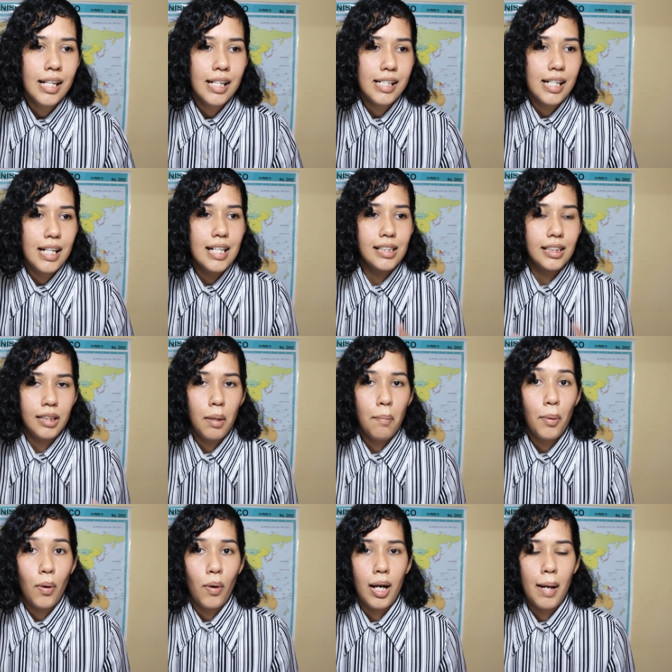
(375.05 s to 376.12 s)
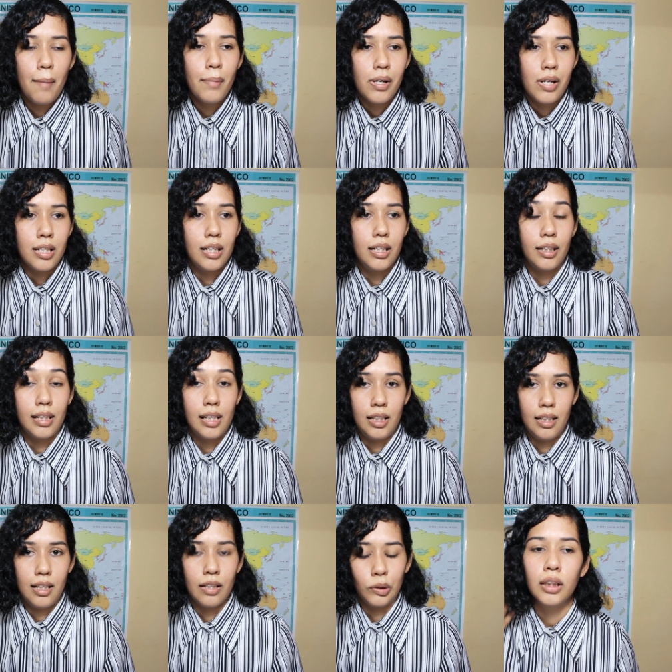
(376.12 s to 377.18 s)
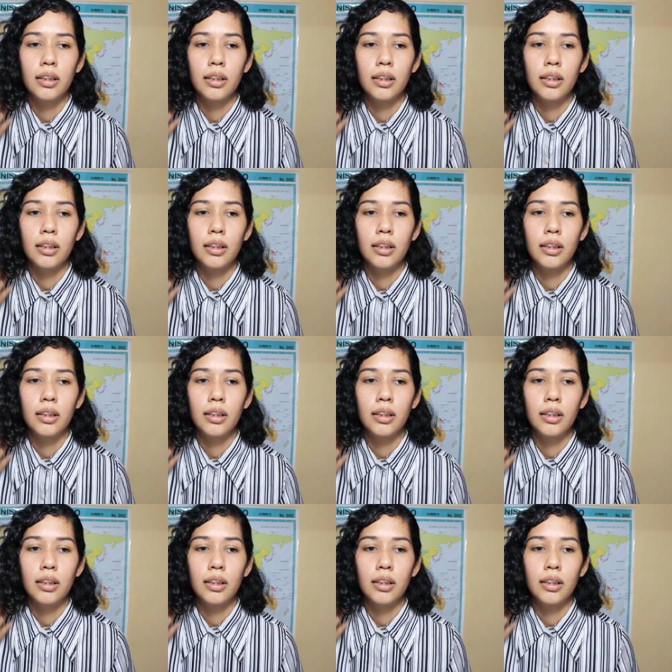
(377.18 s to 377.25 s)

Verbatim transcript: Y ese es el problema en realidad,